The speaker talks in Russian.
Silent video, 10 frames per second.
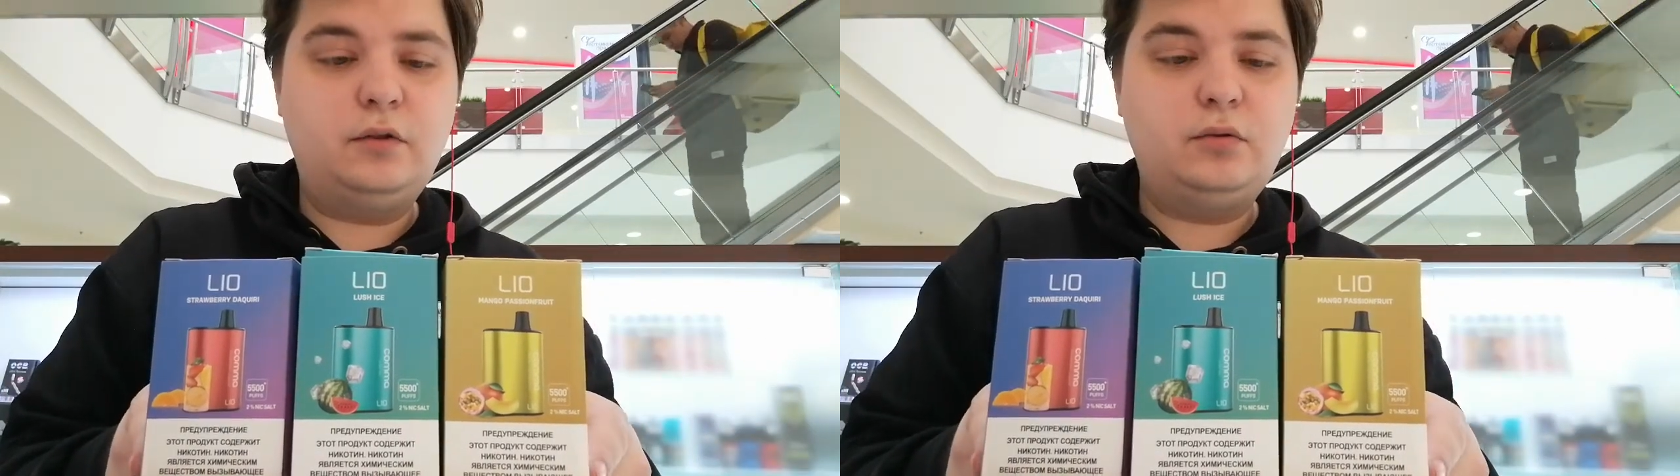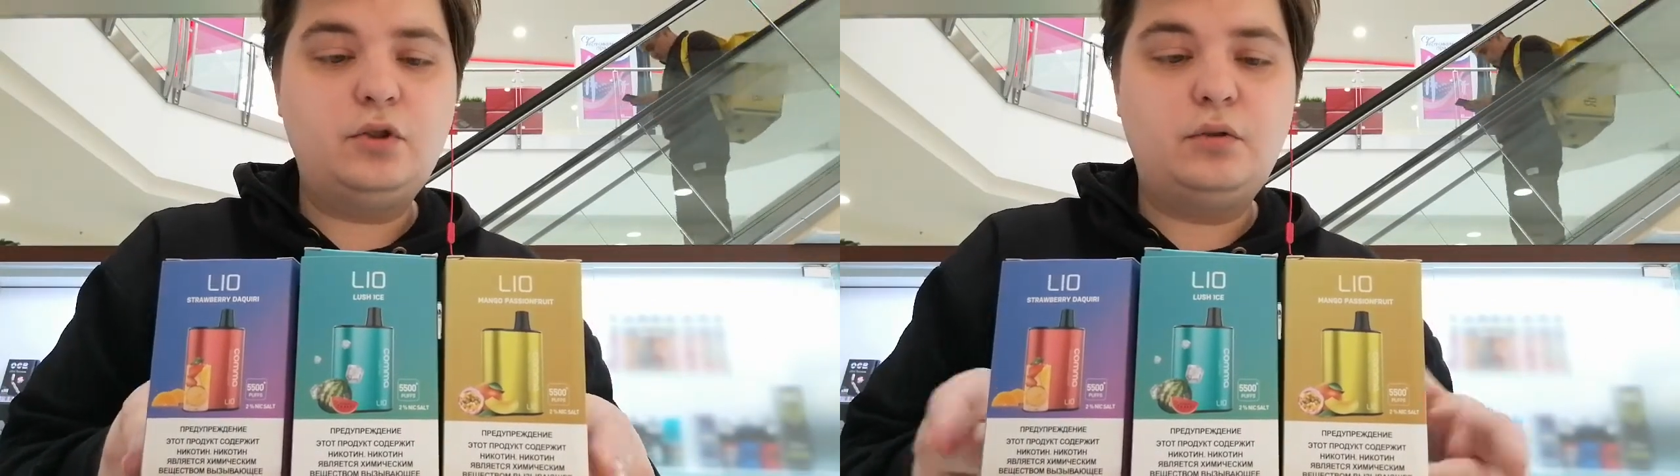
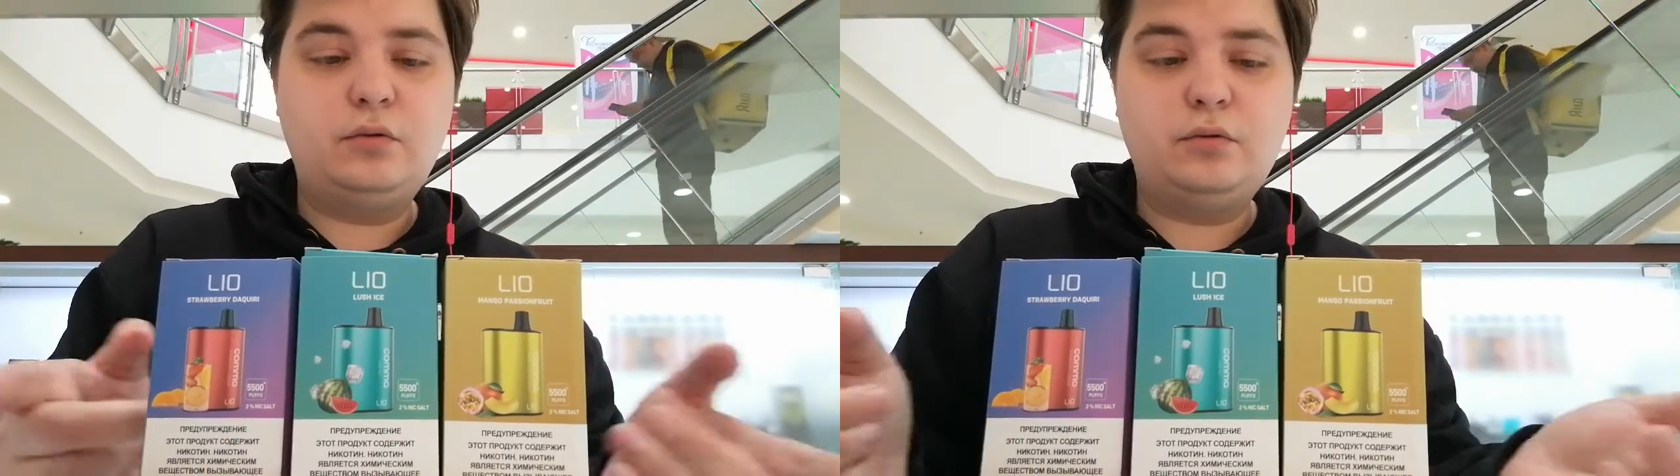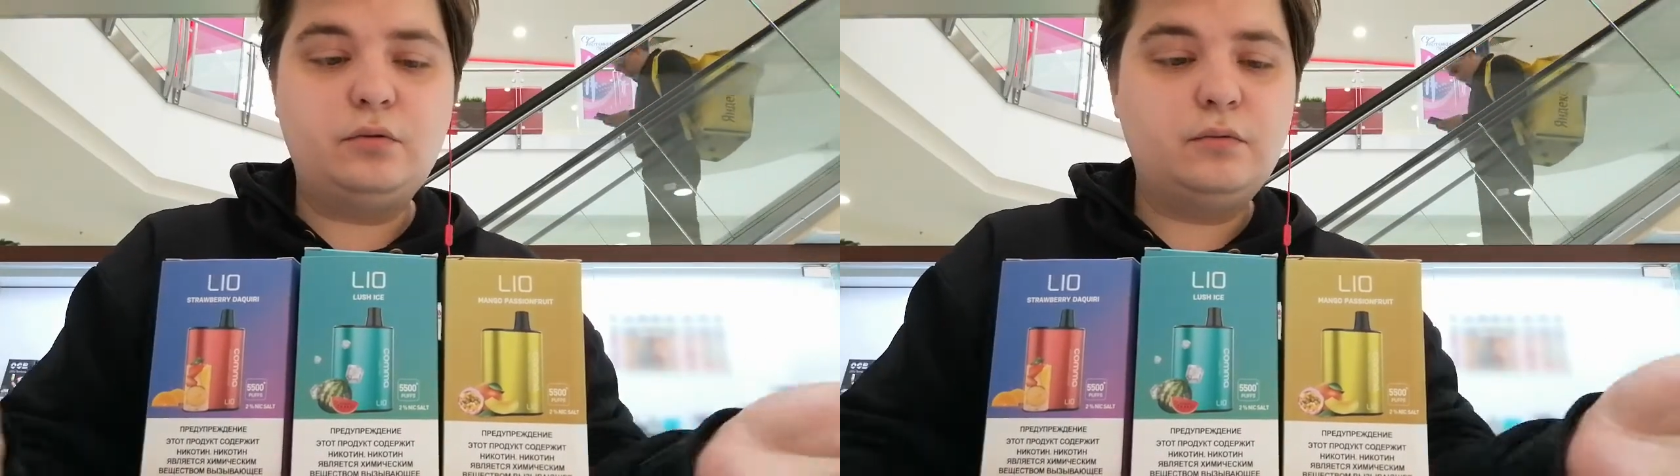То,
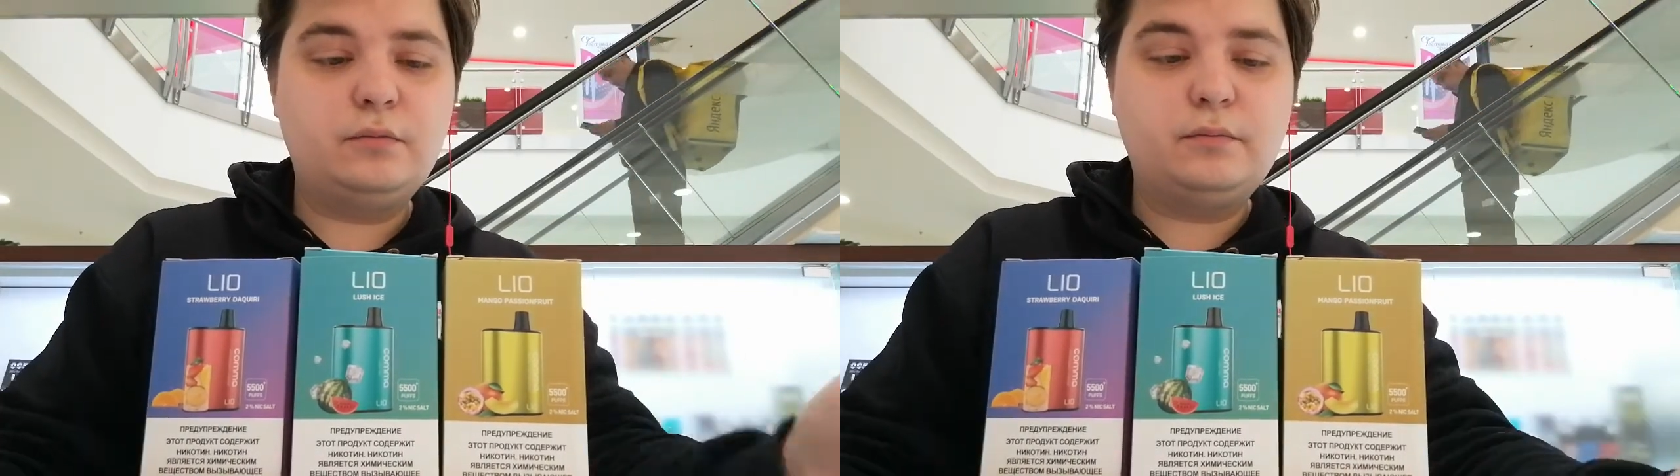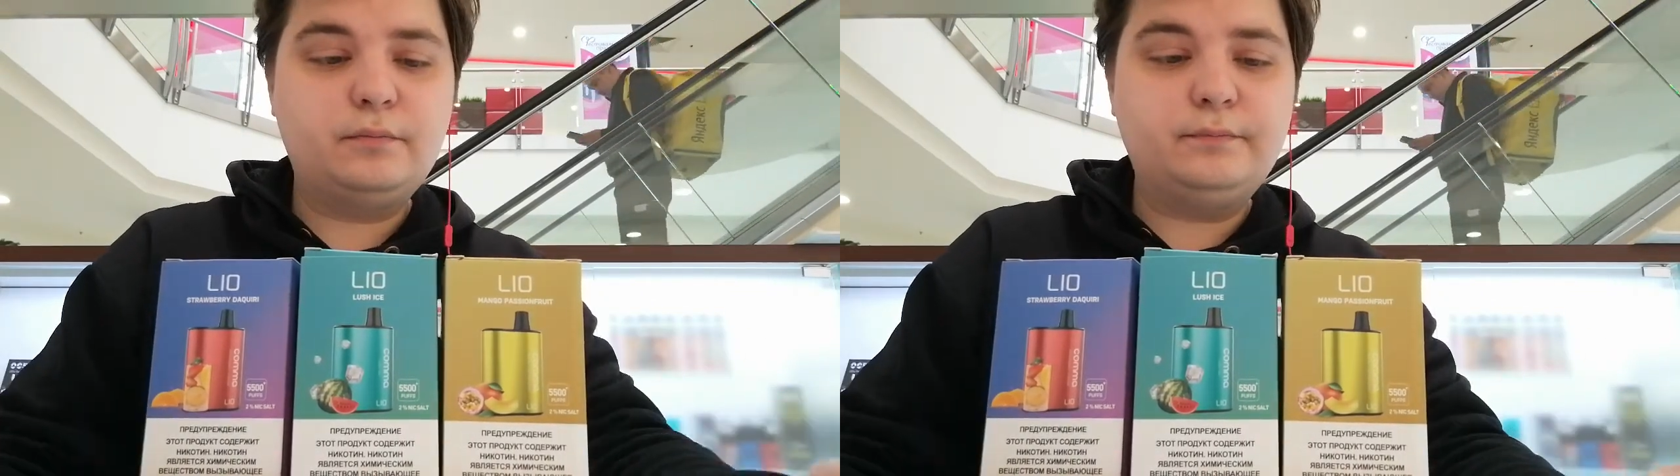что
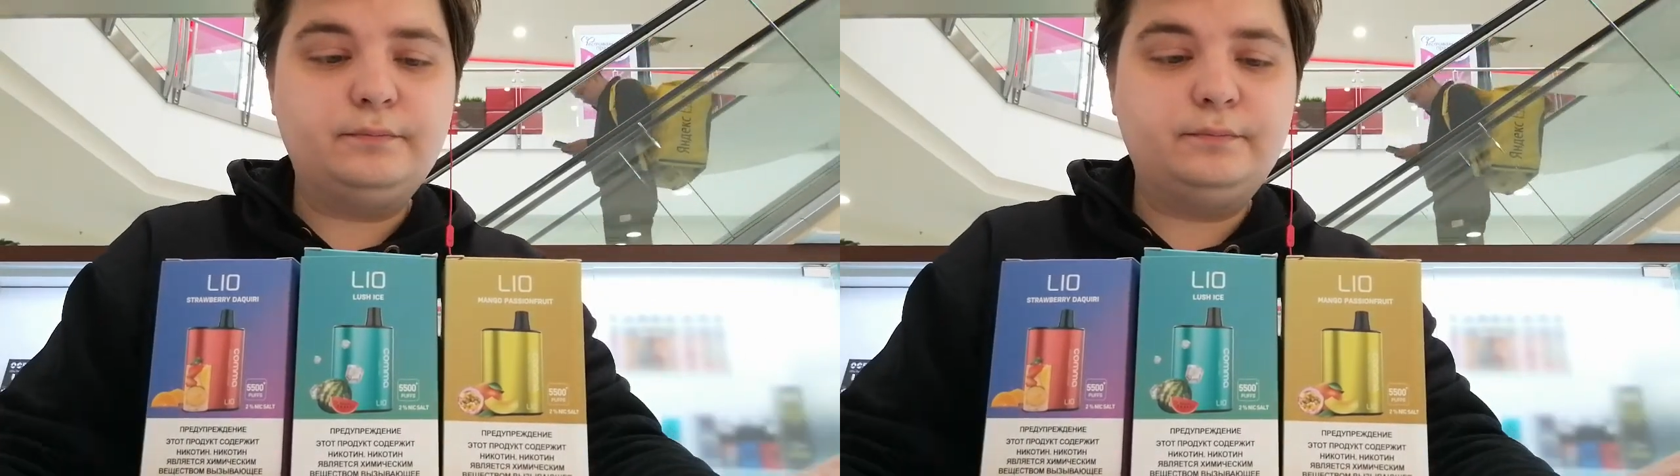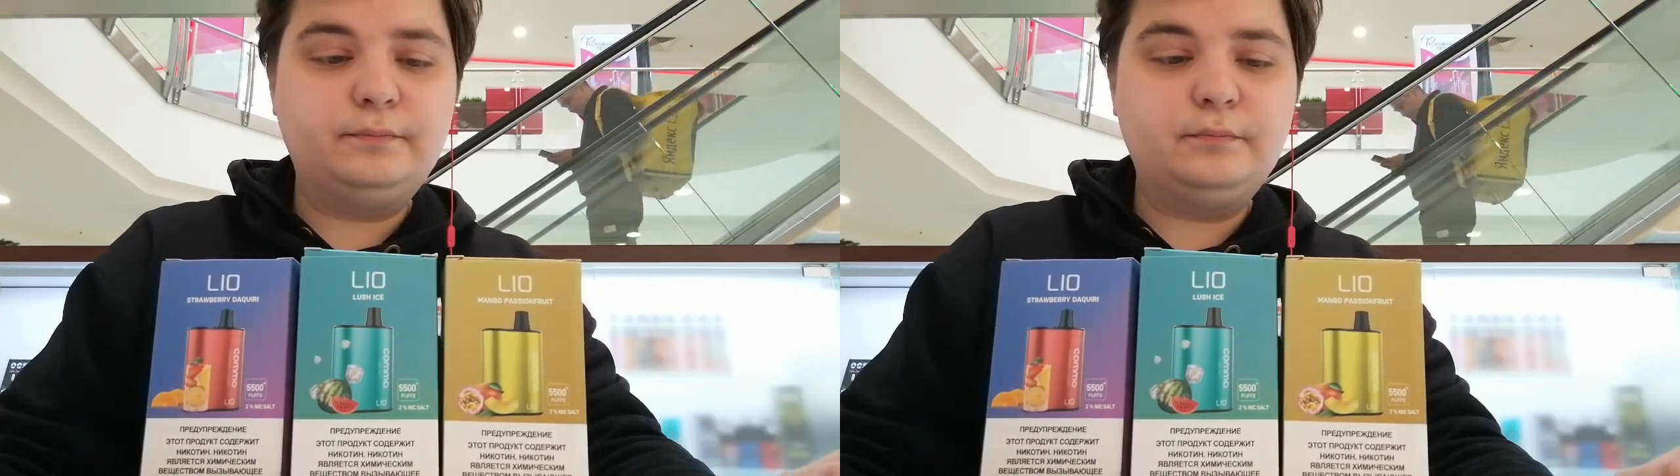
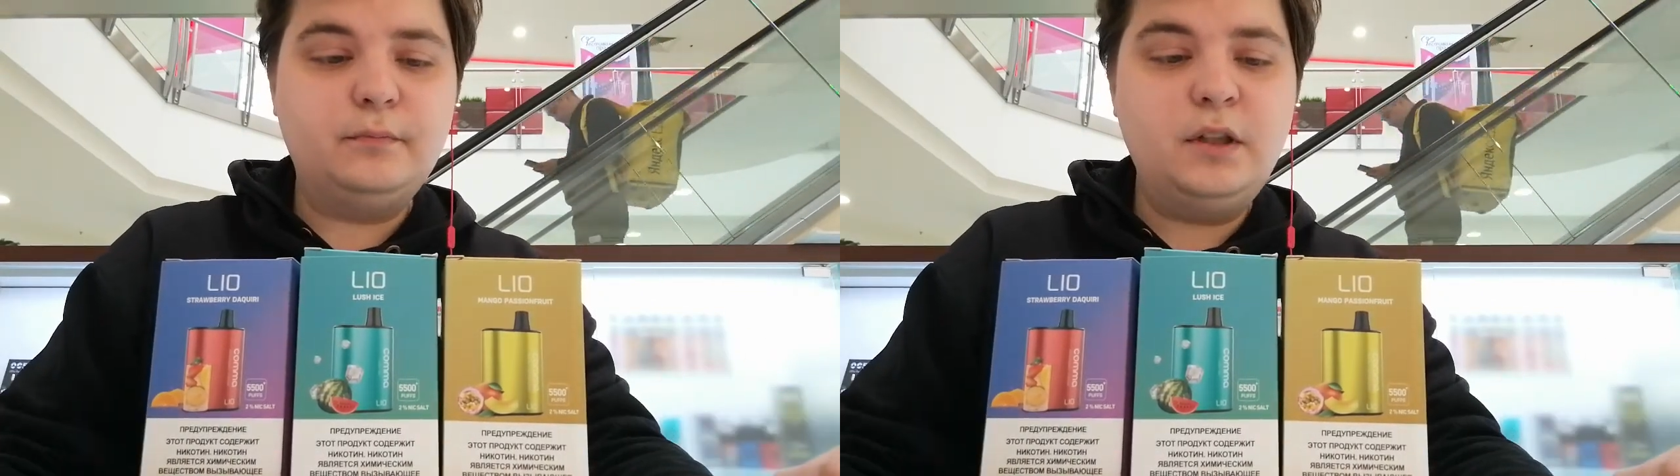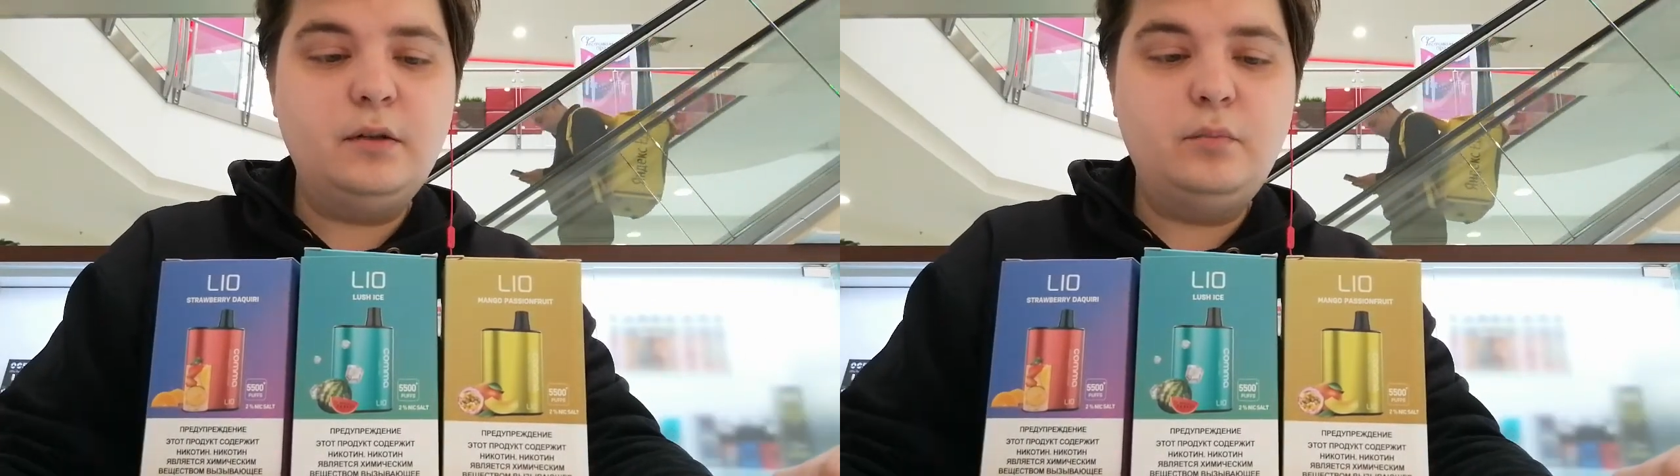не